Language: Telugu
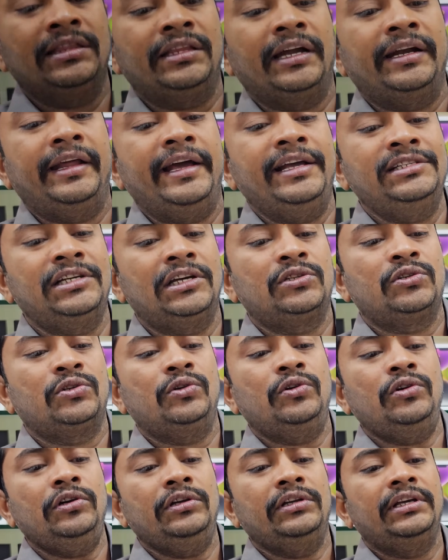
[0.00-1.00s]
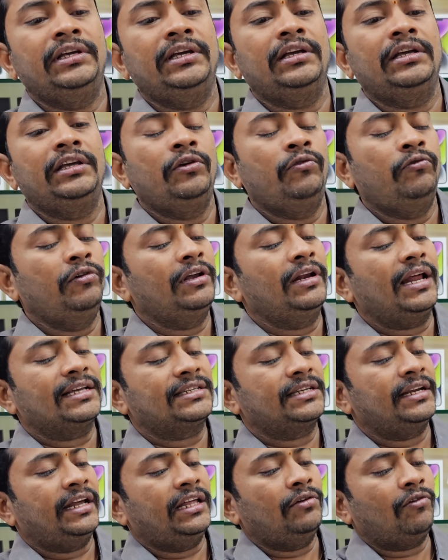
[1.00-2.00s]
ఎంత డేంజర్ చూడు ఈ యువీ
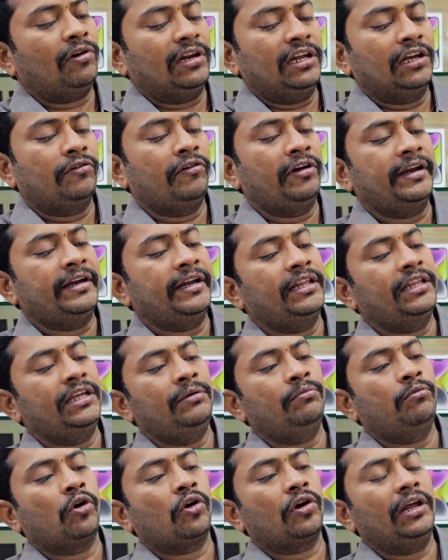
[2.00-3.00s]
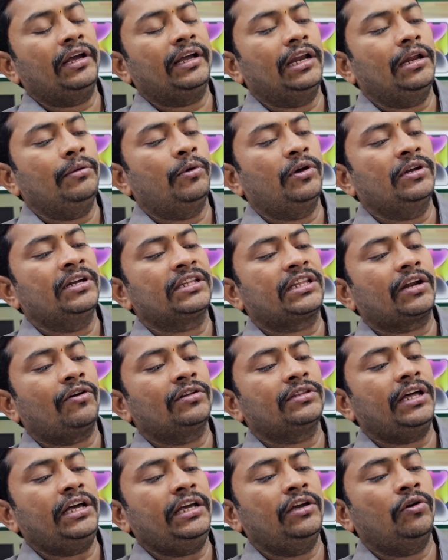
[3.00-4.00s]
గ్లాస్ అనేది వాళ్ళ లిక్విడ్ అనేది బొక్కలోకి వెళ్ళిపోయిన
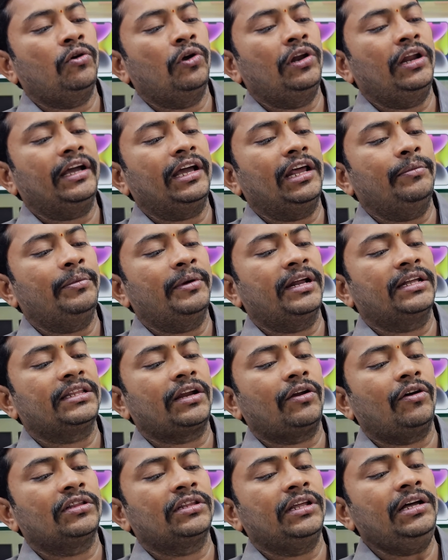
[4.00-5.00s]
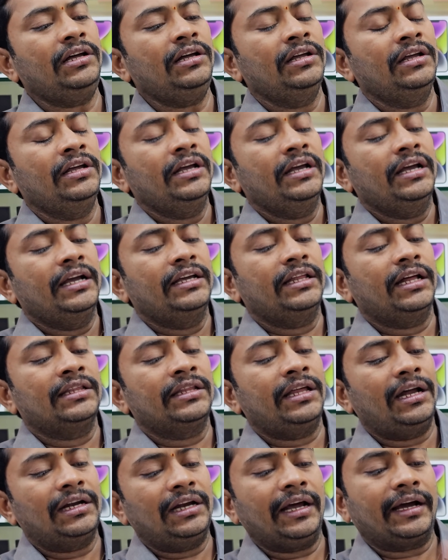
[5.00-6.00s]
తర్వాత ఈ హోల్లోకి వెళ్ళిపోయిన తర్వాత
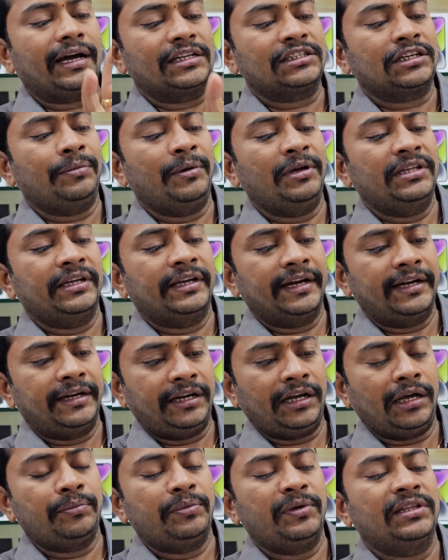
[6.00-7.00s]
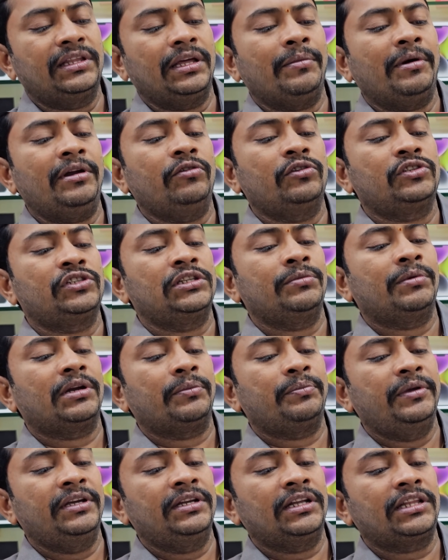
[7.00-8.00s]
ఇదంతా అట్లా కరచకపోయింది గట్టిగా పీక్తామని వచ్చింది
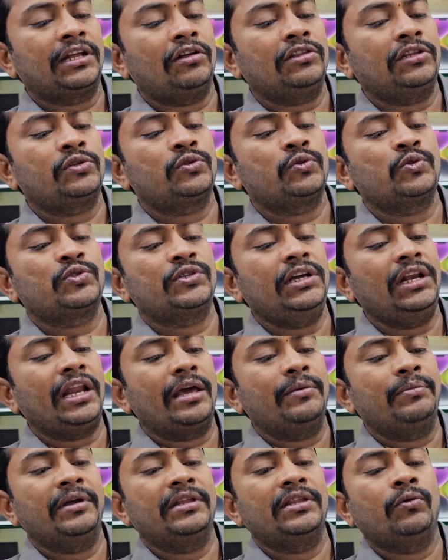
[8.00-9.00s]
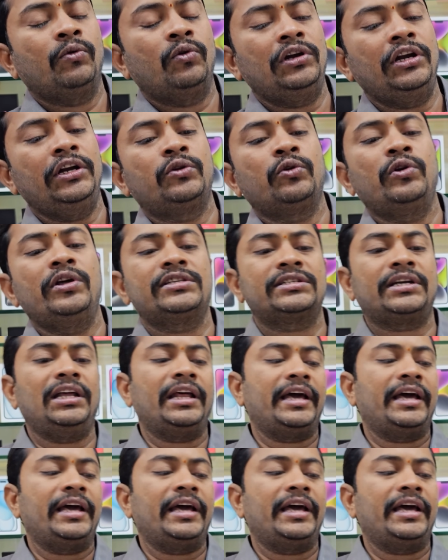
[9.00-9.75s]
అనమాట పీకిన తర్వాత చూస్తే ఇలా అయిపోయింది ఓన్లీ టూ డేస్కి